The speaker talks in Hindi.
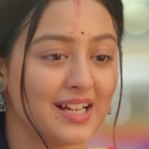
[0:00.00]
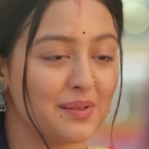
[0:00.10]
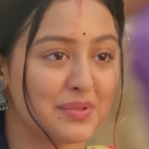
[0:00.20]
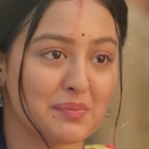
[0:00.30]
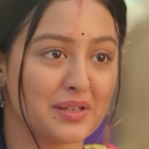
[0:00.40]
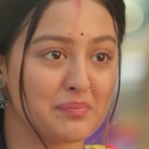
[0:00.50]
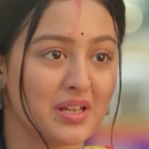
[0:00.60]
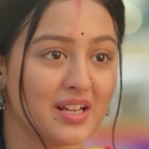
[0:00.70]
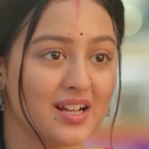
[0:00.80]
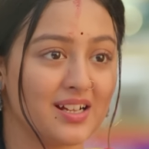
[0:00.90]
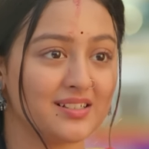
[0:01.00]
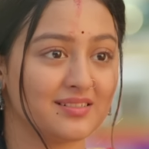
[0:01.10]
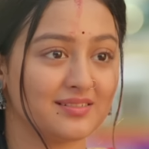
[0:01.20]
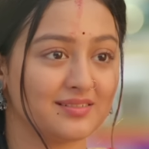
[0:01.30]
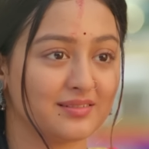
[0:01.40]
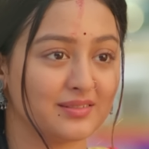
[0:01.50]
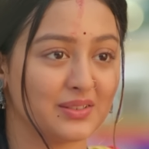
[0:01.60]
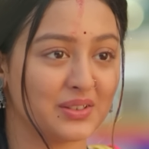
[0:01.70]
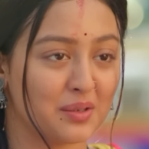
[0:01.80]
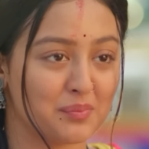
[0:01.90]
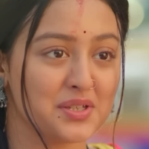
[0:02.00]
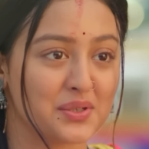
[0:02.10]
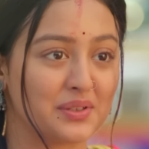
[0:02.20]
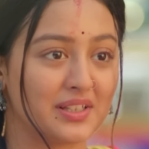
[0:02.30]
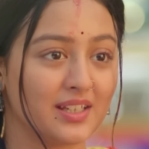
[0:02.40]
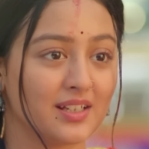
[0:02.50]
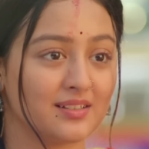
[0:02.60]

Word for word: आपने मन में कहा और हमने सुन लिया